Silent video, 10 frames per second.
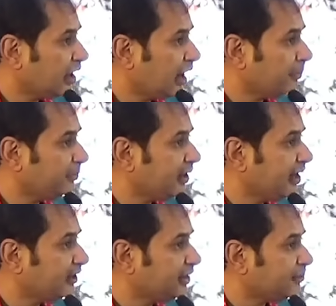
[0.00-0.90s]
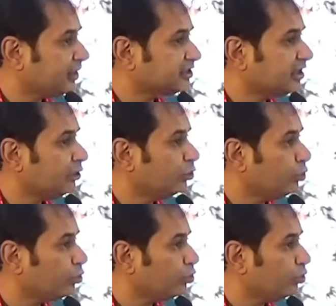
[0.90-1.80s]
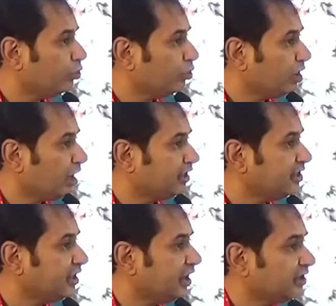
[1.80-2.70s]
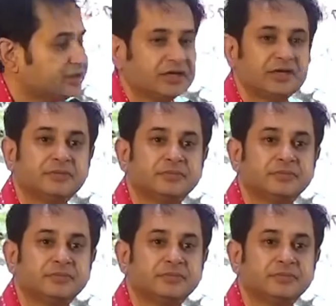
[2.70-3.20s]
अपने तिप्रासा लोगों को अधिकार दिया